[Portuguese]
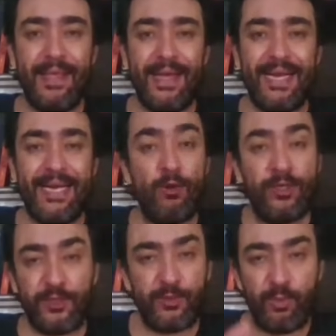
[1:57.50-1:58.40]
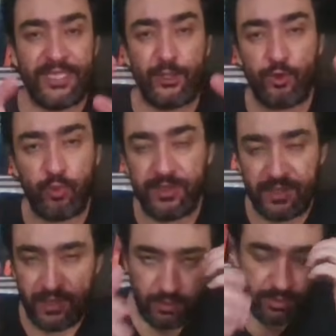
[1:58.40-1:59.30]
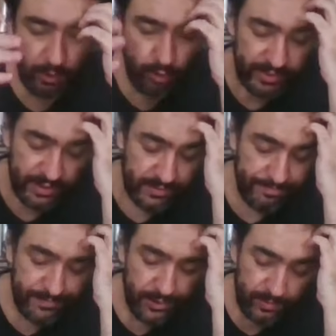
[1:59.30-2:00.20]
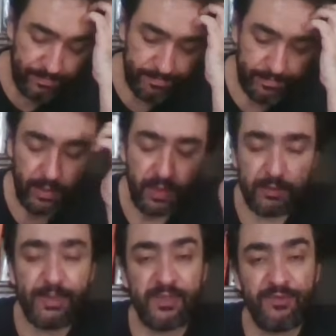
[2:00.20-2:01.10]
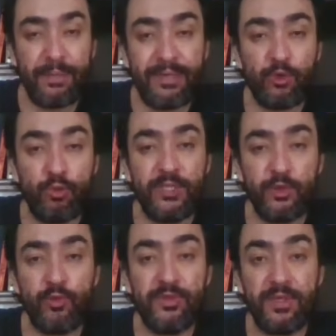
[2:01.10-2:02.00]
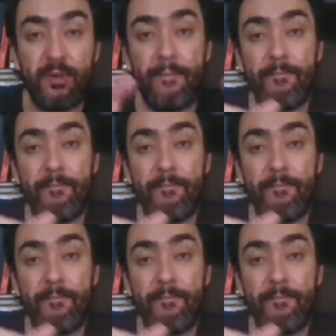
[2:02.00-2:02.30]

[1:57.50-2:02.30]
ele criou uma instituição, né, algumas, especificamente uma instituição,